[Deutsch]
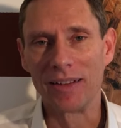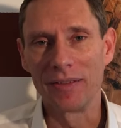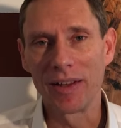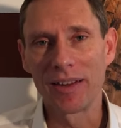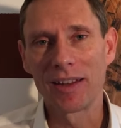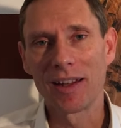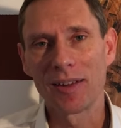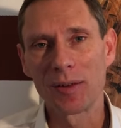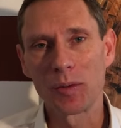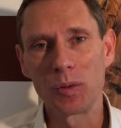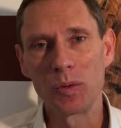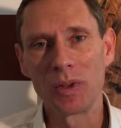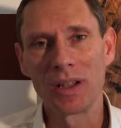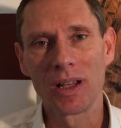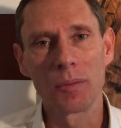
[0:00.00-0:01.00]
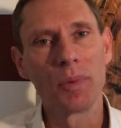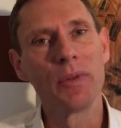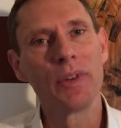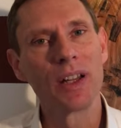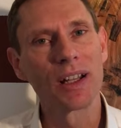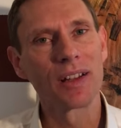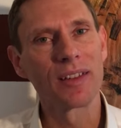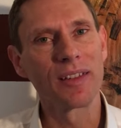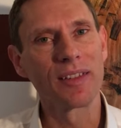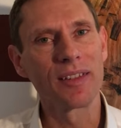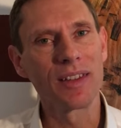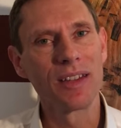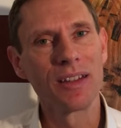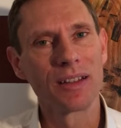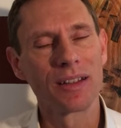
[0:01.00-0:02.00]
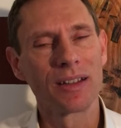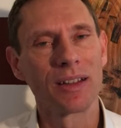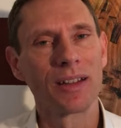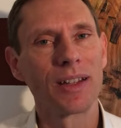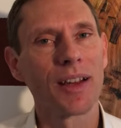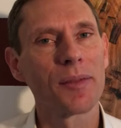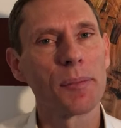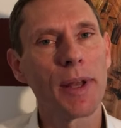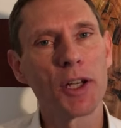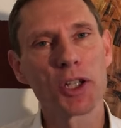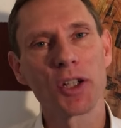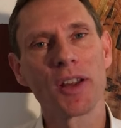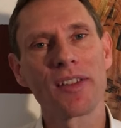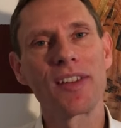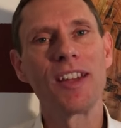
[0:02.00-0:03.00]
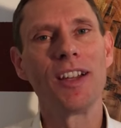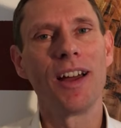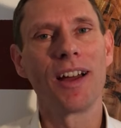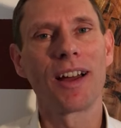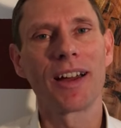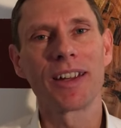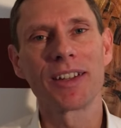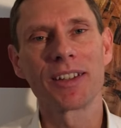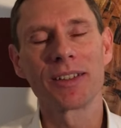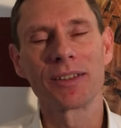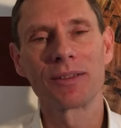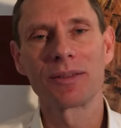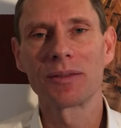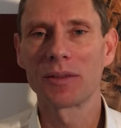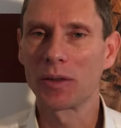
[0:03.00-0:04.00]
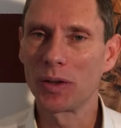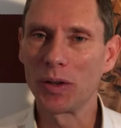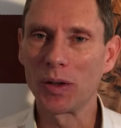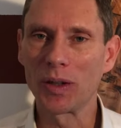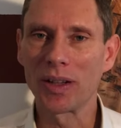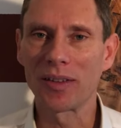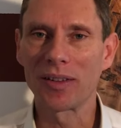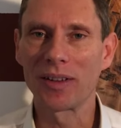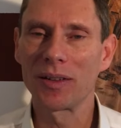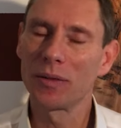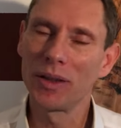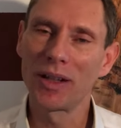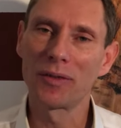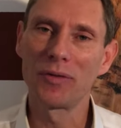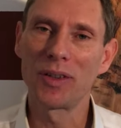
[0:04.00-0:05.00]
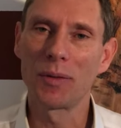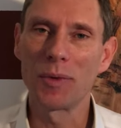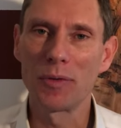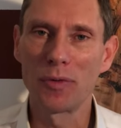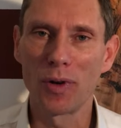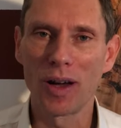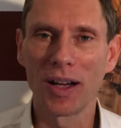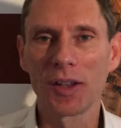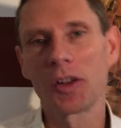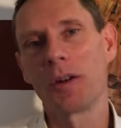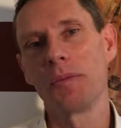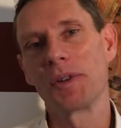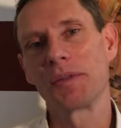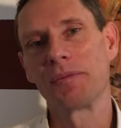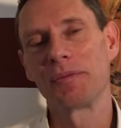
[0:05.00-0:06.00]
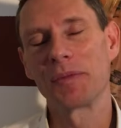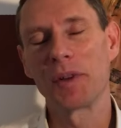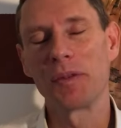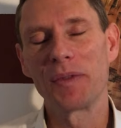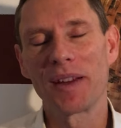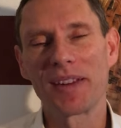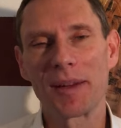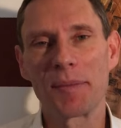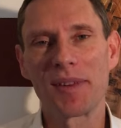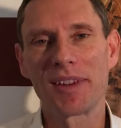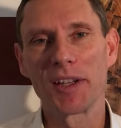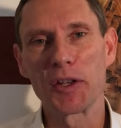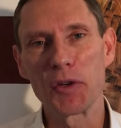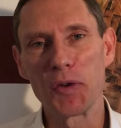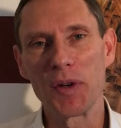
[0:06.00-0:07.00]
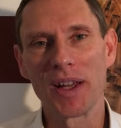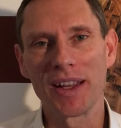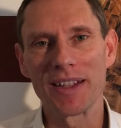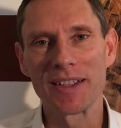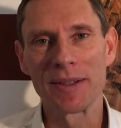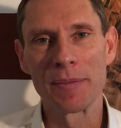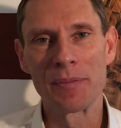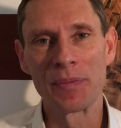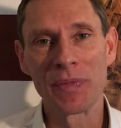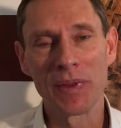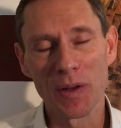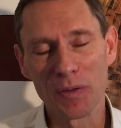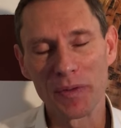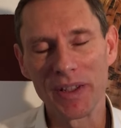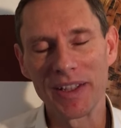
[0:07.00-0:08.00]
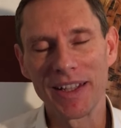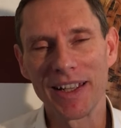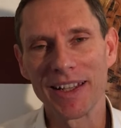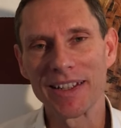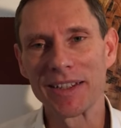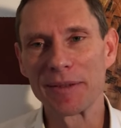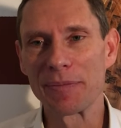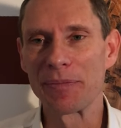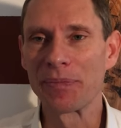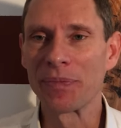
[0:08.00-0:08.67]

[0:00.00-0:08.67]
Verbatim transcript: Wenn Sie das tun, dann bewirken Sie, dass Menschen Ziele erreichen und glücklich sind und ihre Firma vorankommt. Und was gibt es denn Schöneres und Wichtigeres?